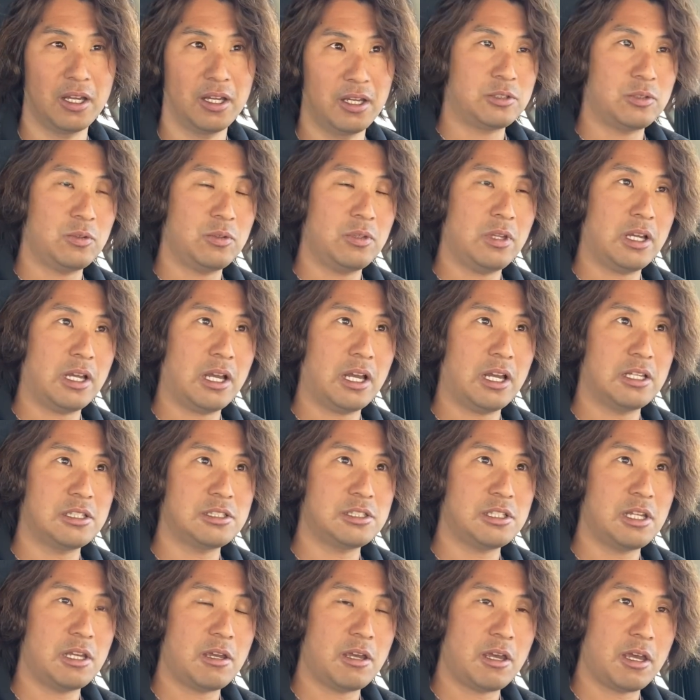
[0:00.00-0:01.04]
そんな感じ
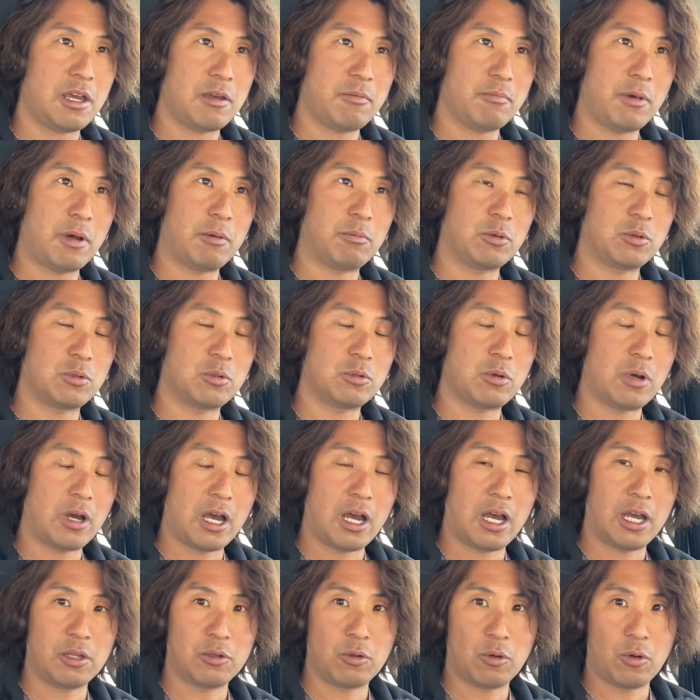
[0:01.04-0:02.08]
で、まあ僕
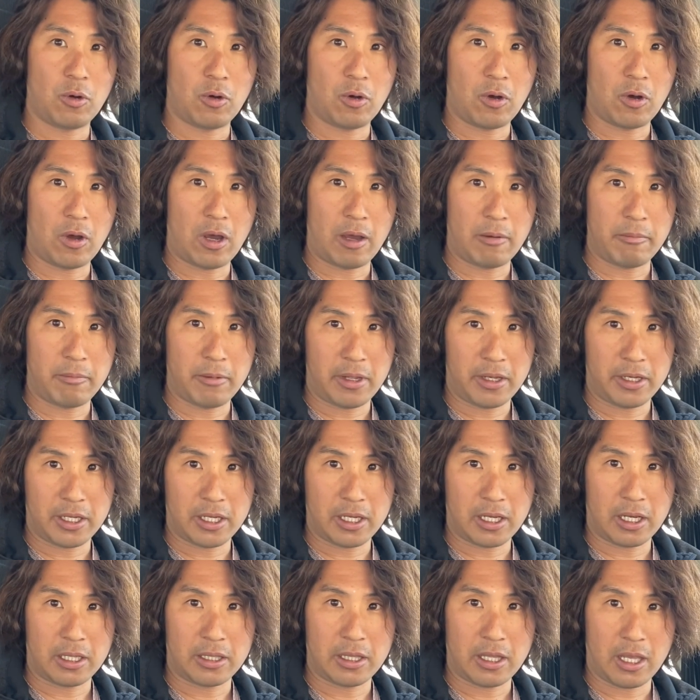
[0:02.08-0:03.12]
は、あの、
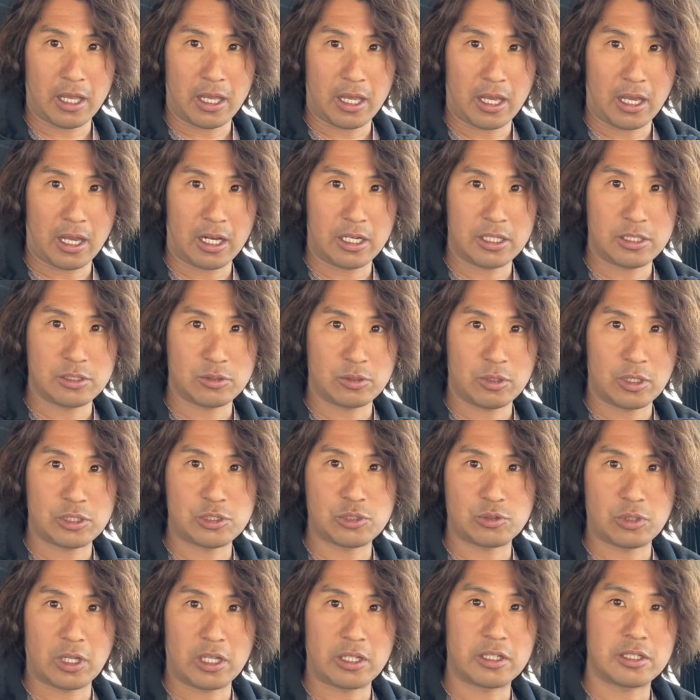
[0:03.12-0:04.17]
アメリカでアリゾナ
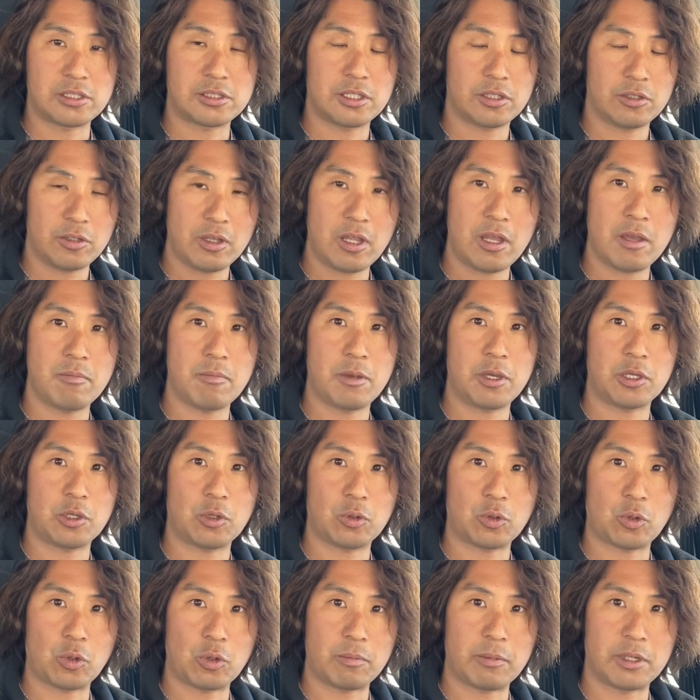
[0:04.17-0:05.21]
州なんですけどね、免許を
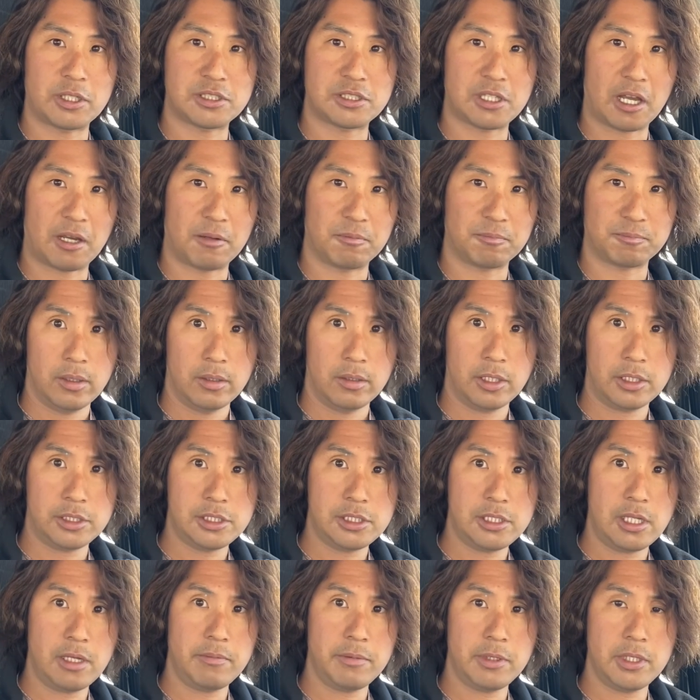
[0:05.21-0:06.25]
取りました。で、
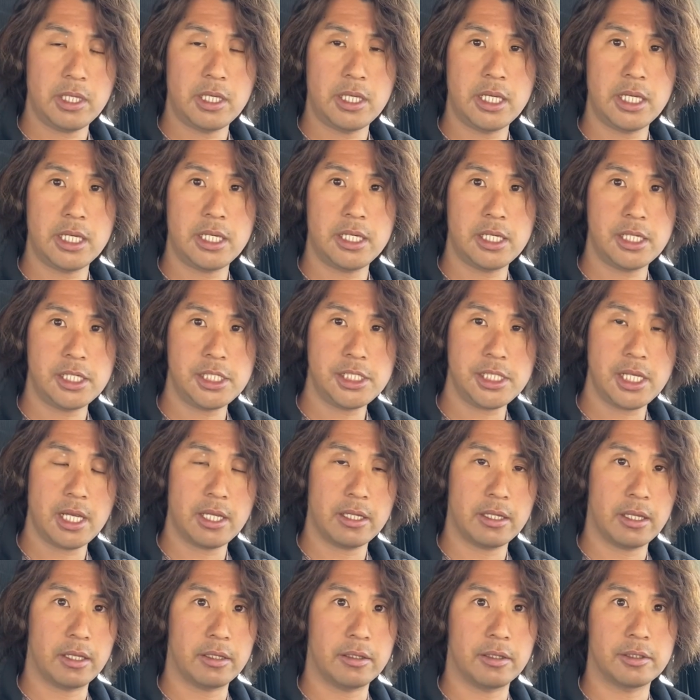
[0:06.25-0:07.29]
ちなみに筆記試
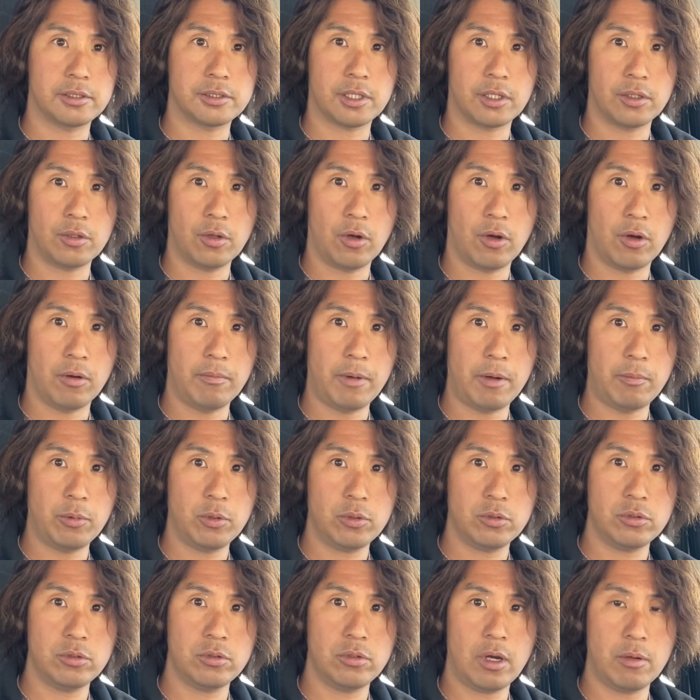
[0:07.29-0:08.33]
験なんですけど、まあ
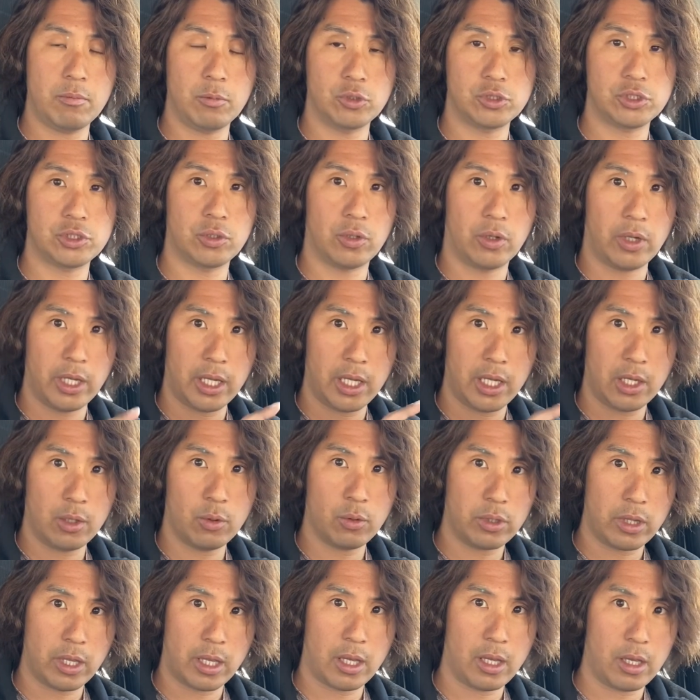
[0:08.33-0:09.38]
僕はもちろん英
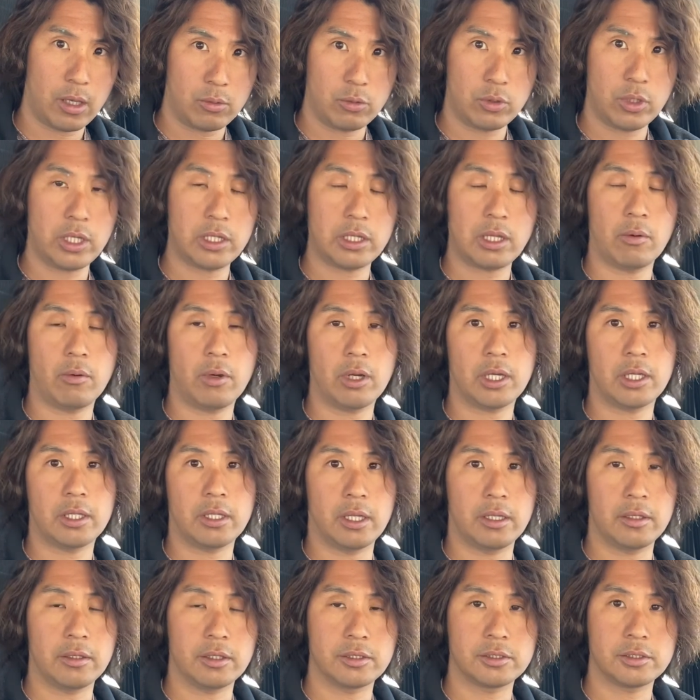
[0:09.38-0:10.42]
語で受けたわけな
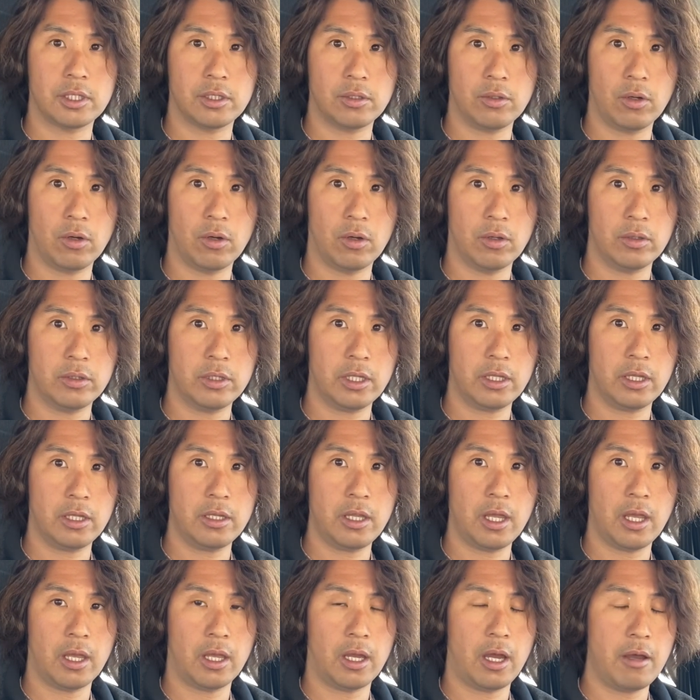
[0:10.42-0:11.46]
んですけど、ただ
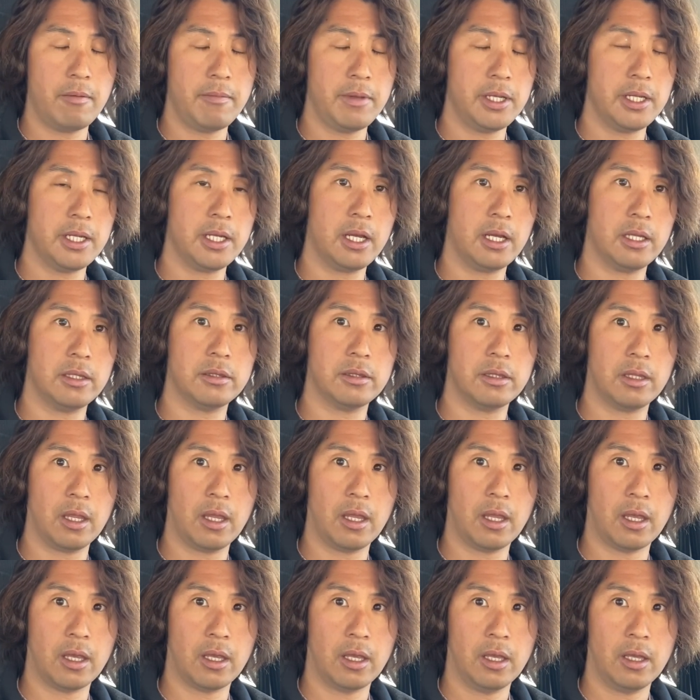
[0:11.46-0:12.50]
ね、アメリカって